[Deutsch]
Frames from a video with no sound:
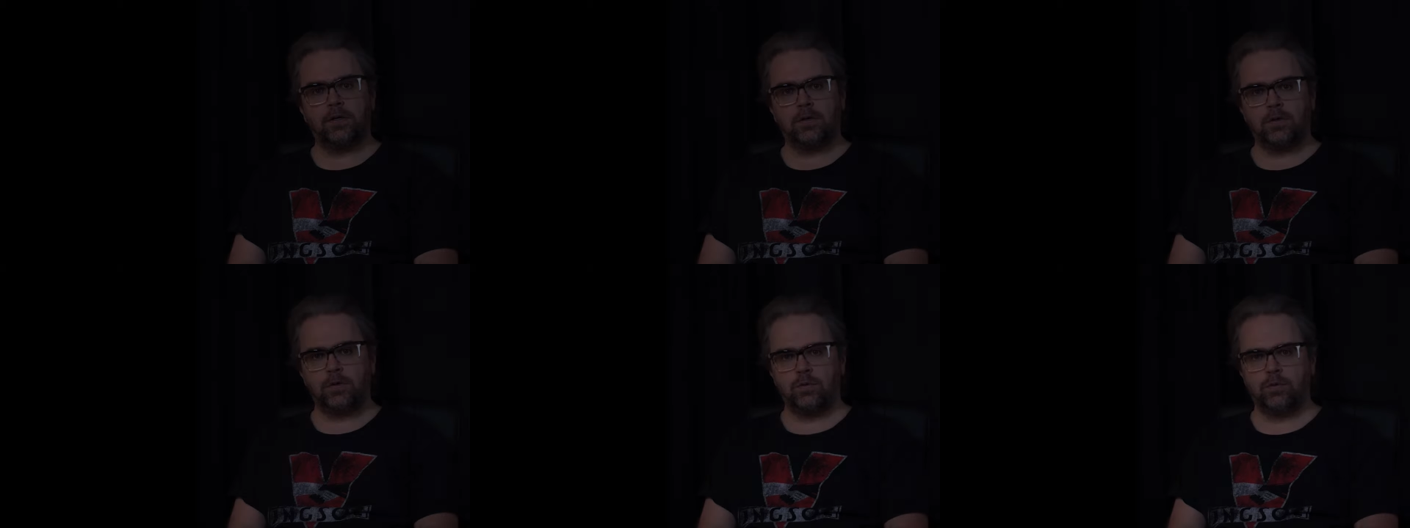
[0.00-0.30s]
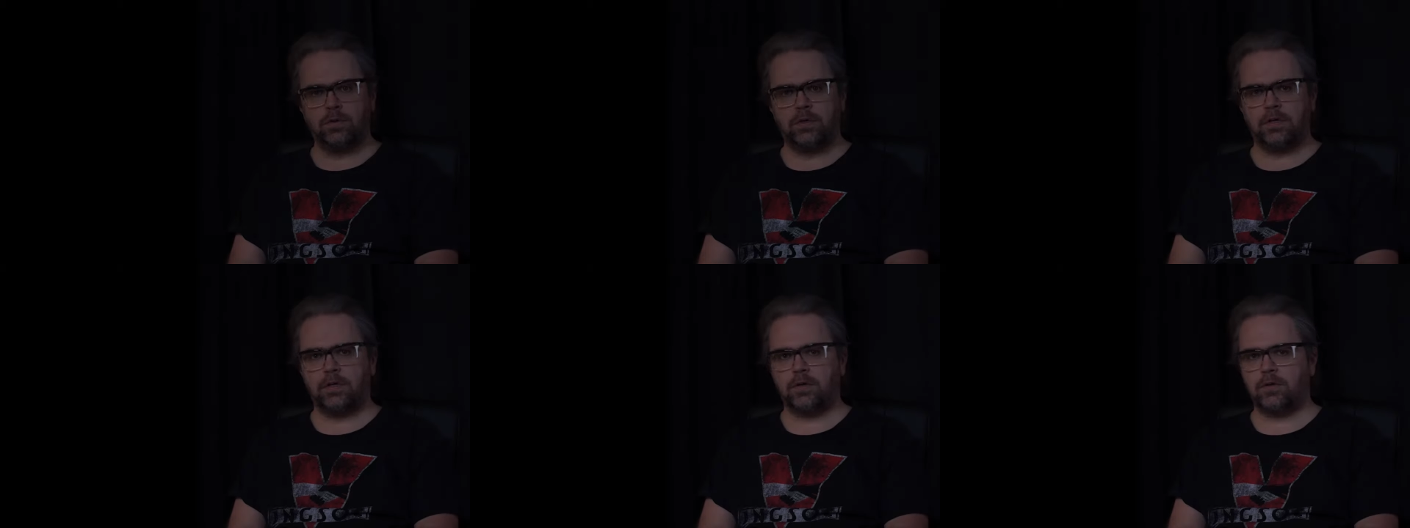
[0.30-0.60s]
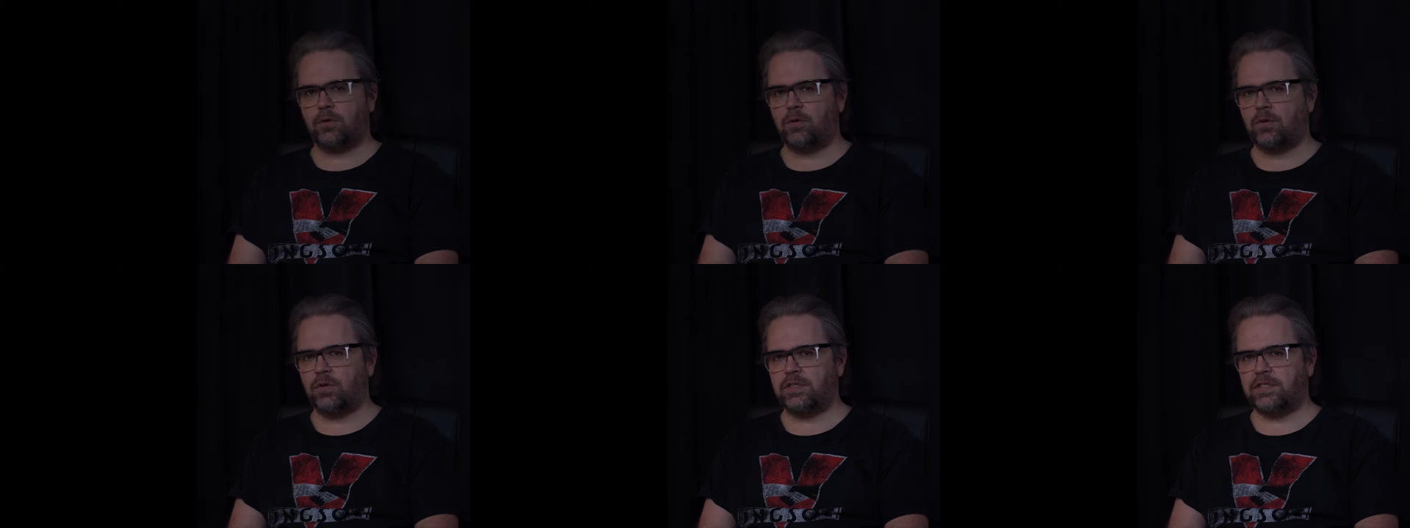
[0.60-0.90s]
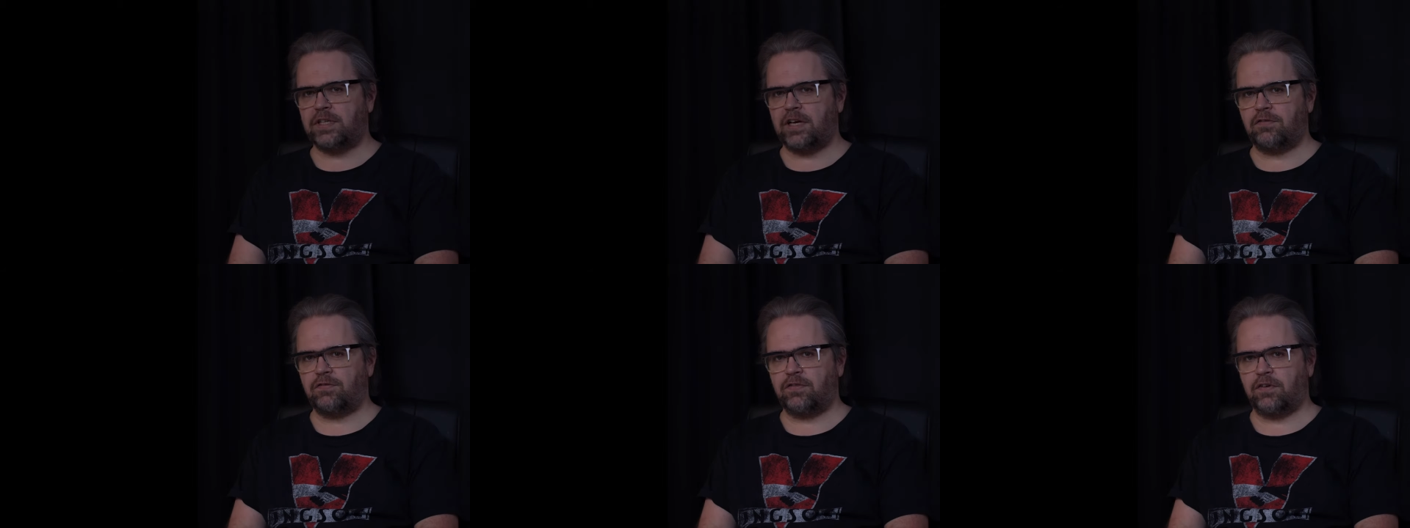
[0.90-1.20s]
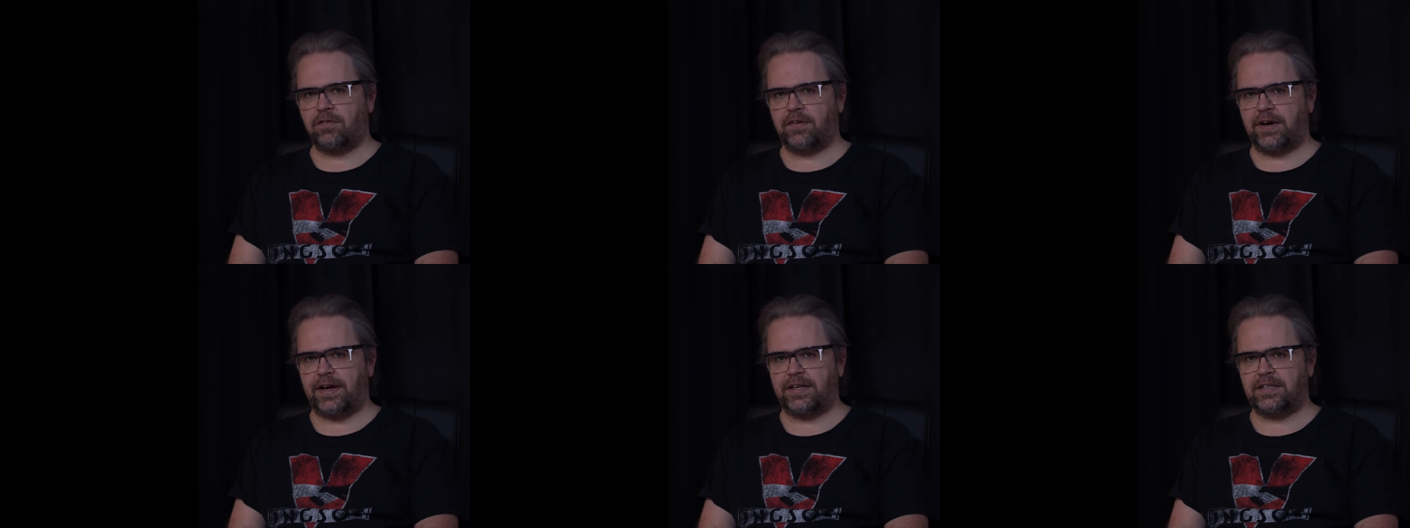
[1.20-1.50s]
Nur kurz ein
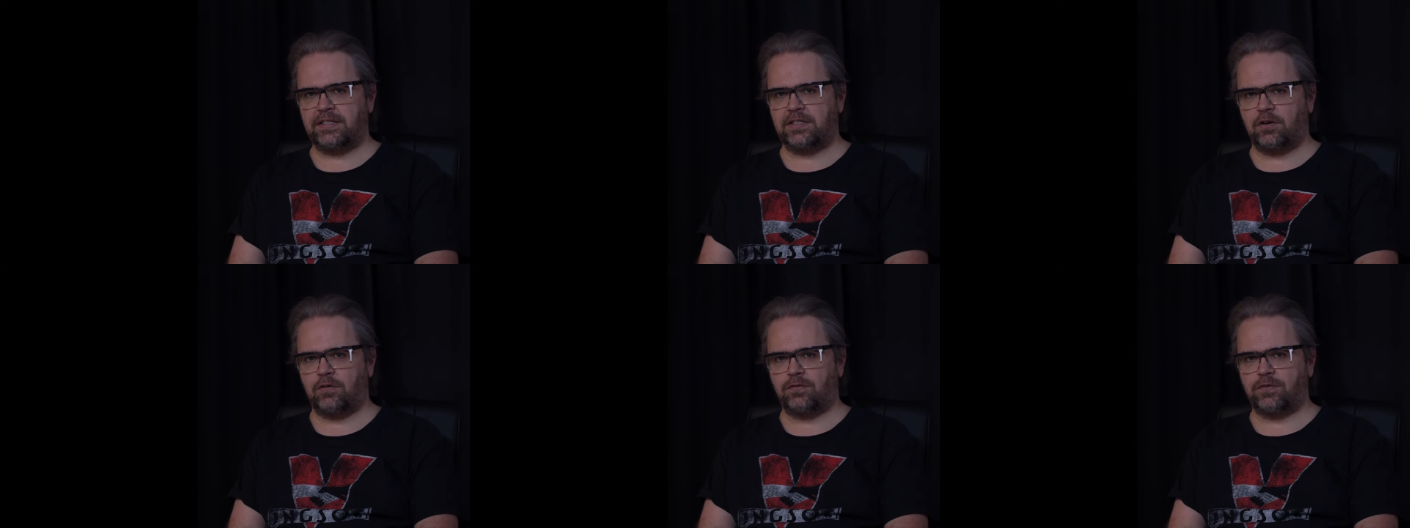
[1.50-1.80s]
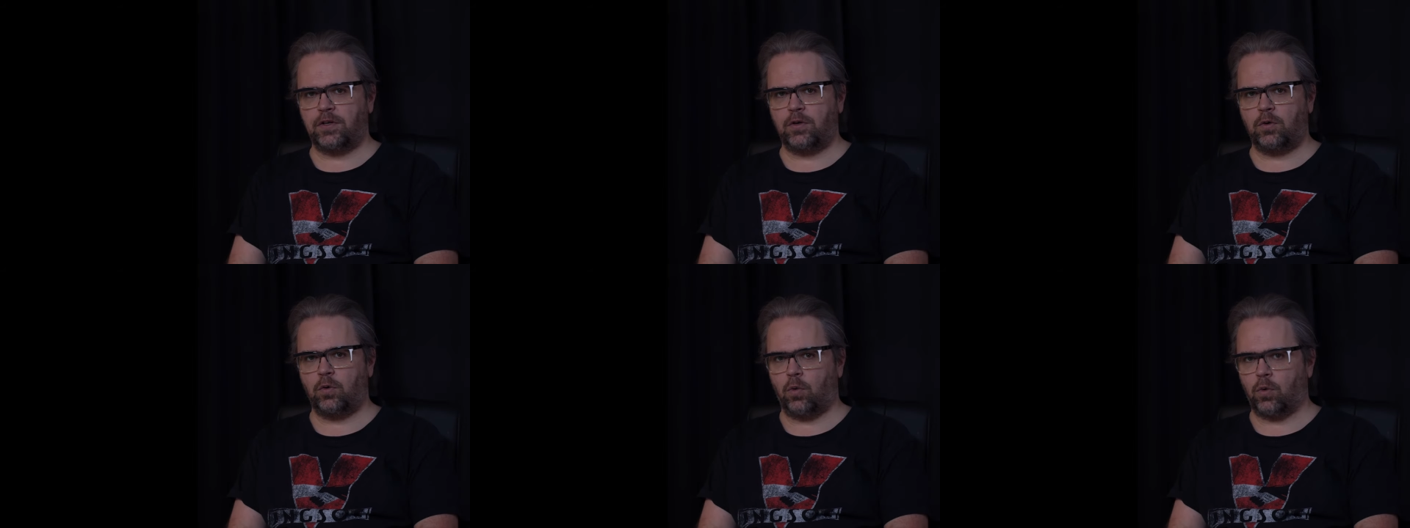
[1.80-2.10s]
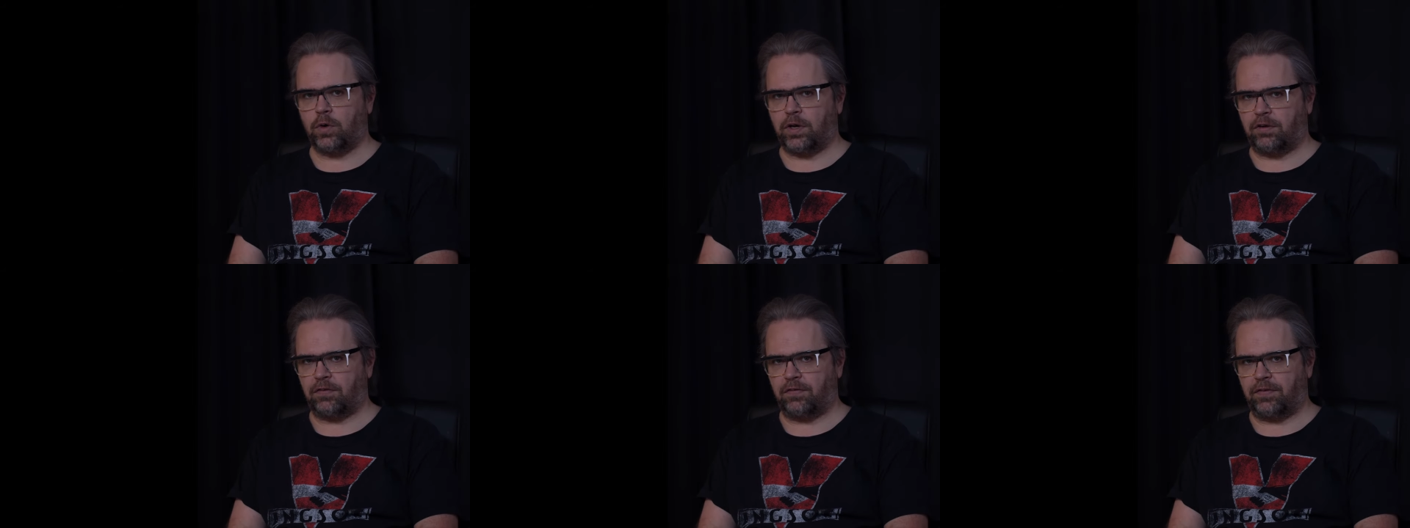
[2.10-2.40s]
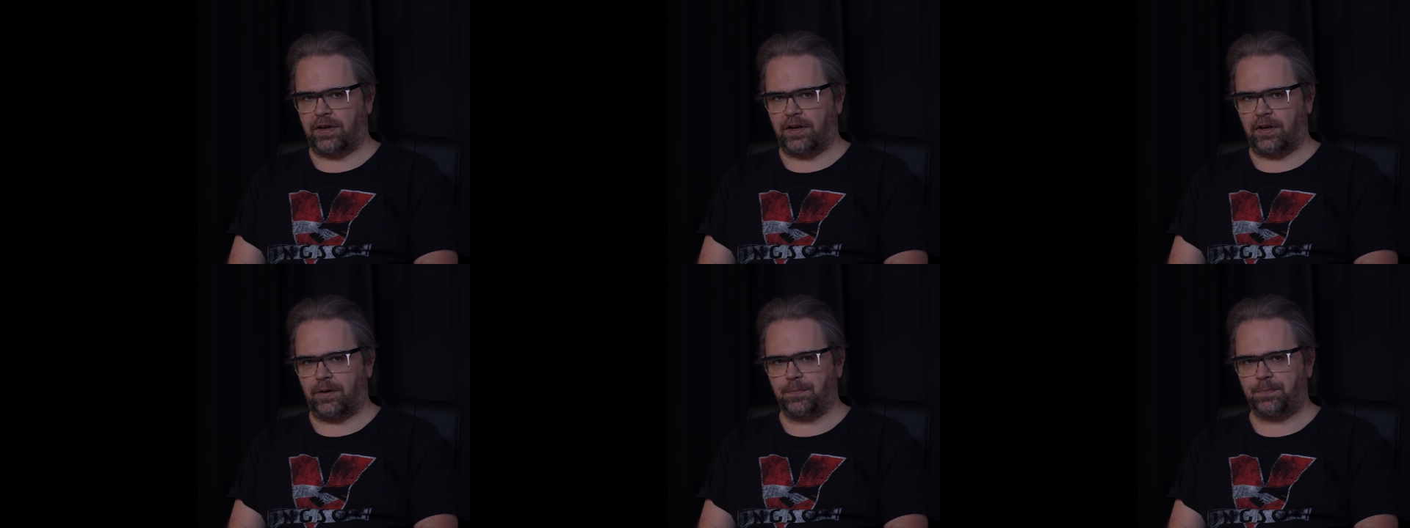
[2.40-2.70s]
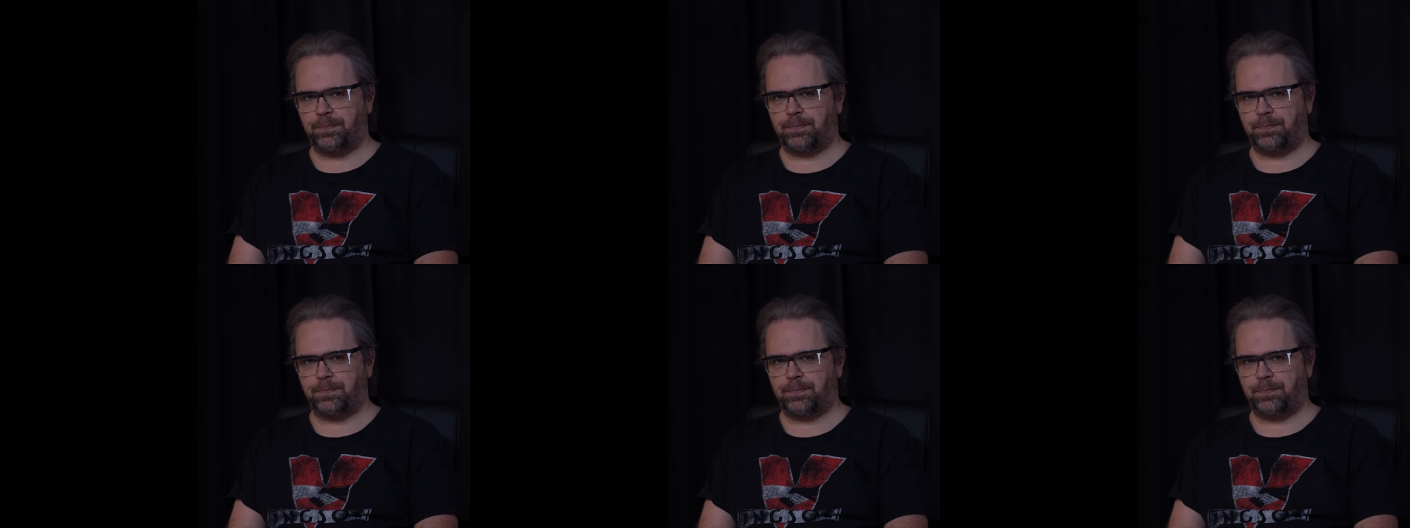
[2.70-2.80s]
Verweis auf den Logikfehler.